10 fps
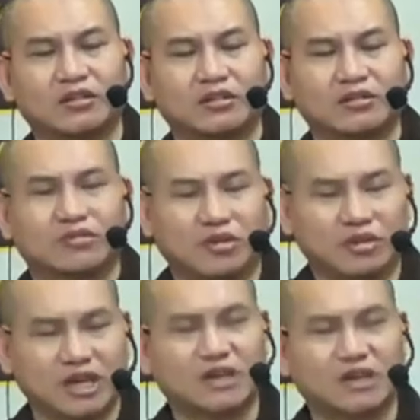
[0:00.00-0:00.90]
có trên
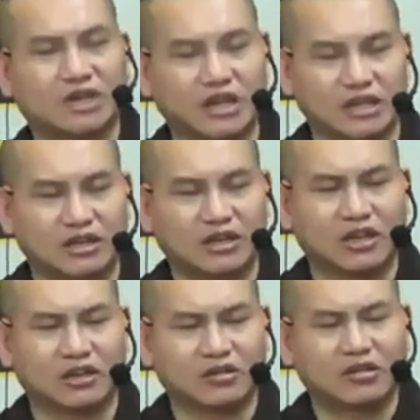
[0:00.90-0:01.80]
có dưới để gì thì
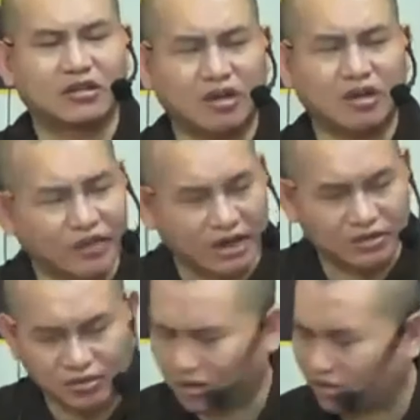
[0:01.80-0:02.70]
không phải chúng con
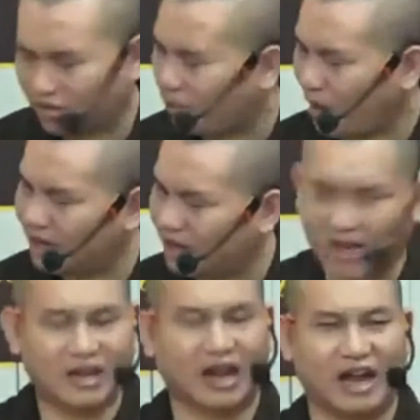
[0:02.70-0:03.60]
có quản lý ai
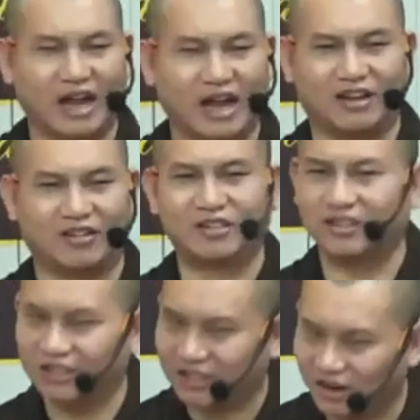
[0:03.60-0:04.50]
cả con xin thưa
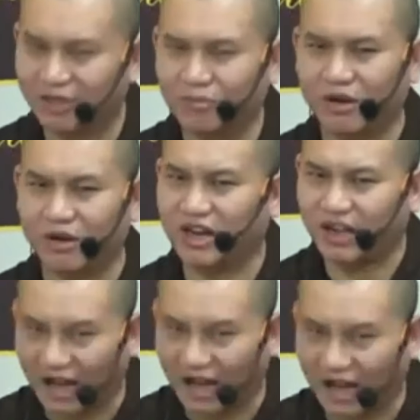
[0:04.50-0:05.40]
rõ này con nhắc lại
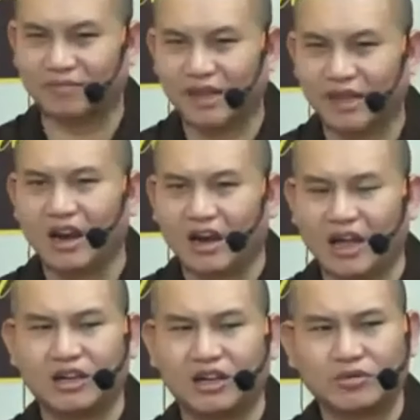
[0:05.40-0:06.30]
là để
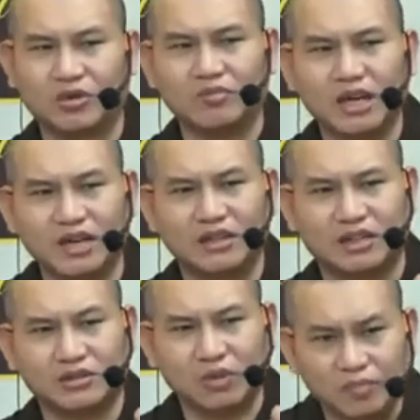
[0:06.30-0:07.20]
chúng con biết cách để
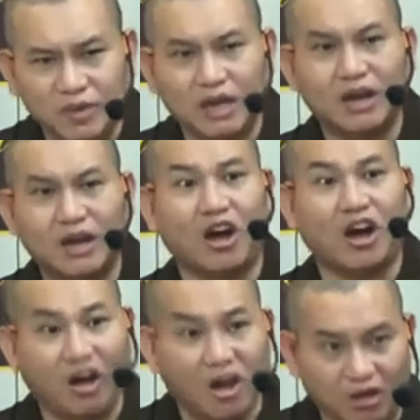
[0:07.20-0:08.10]
giúp đỡ
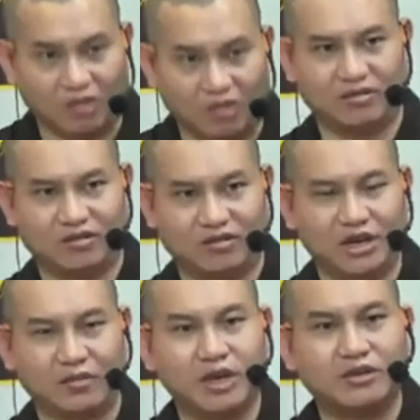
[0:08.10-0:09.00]
họ để biết
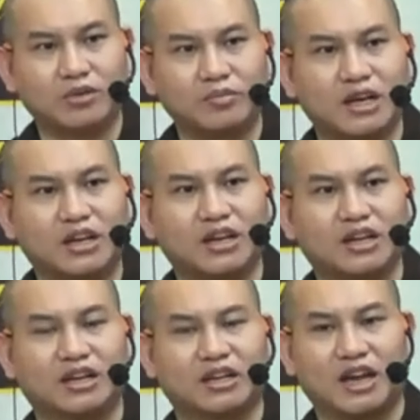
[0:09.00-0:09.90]
giúp đỡ cái người
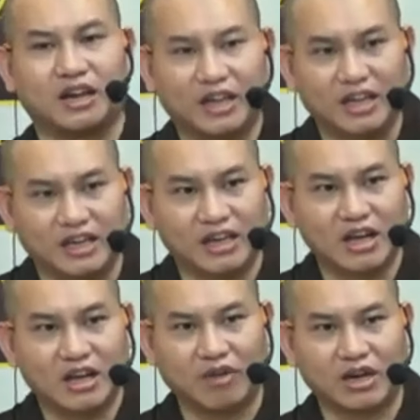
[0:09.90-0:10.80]
ra đi và
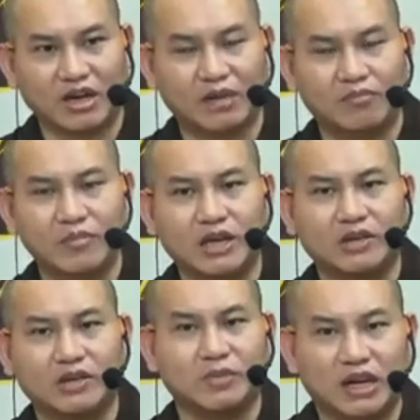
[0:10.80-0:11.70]
để biết giúp
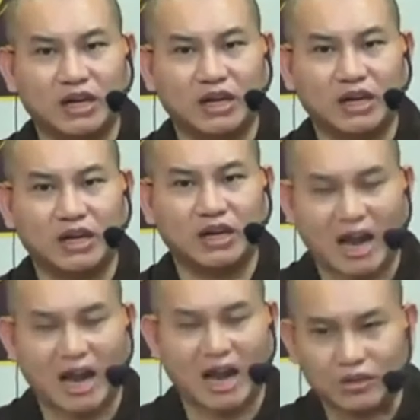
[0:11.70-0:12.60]
đỡ cho đại
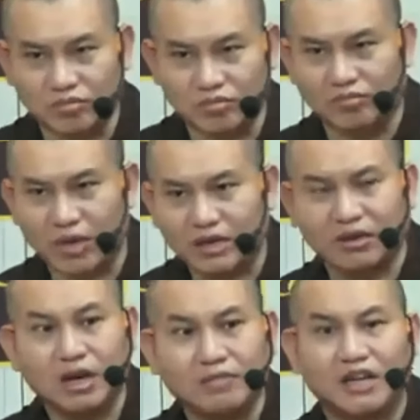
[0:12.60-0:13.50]
chúng mất đỡ mất đi
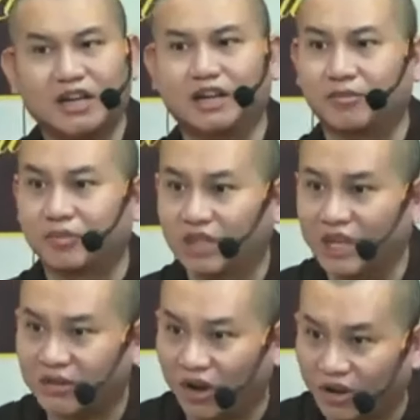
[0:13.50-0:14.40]
cái niềm tin của
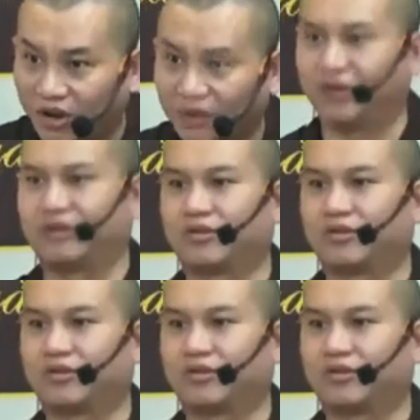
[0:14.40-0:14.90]
họ thôi con nói